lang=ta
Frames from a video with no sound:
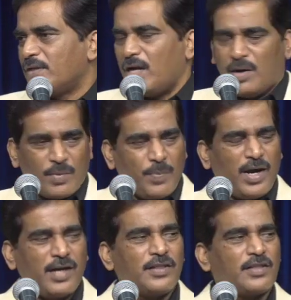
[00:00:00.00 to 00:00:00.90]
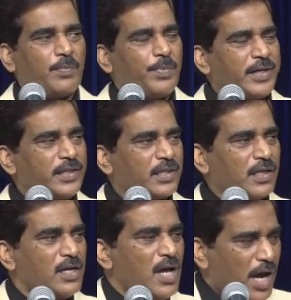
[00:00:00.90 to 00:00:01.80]
அவர் பாதத்தை பிடித்து
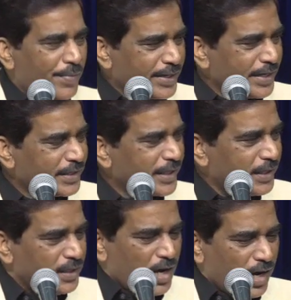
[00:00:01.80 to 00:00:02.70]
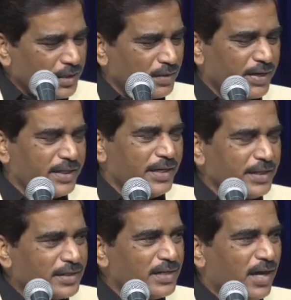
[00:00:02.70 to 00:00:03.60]
அவர்கிட்ட ஆண்டவரை இந்த
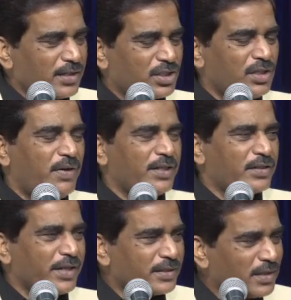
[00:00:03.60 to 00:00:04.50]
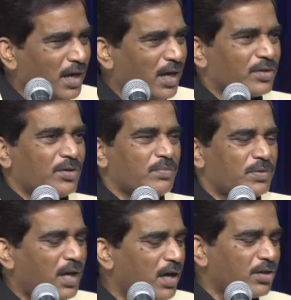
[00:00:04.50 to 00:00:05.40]
நித்திய ஆசீர்வாதத்தை தாரும்
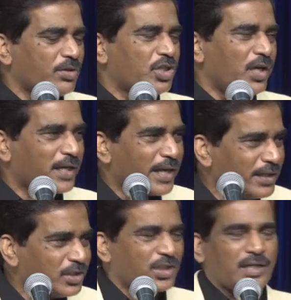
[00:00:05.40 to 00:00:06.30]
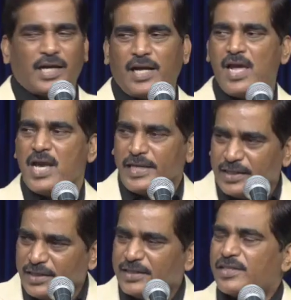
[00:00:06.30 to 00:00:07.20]
தாரும்னு சொல்லி கெஞ்சுங்க இந்த
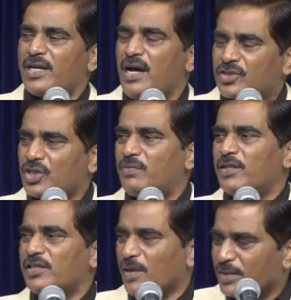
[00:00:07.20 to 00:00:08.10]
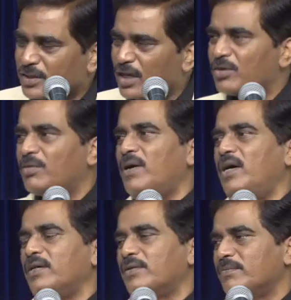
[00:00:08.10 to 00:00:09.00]
நித்திய ஆசீர்வாதத்தை அவர் தருவார்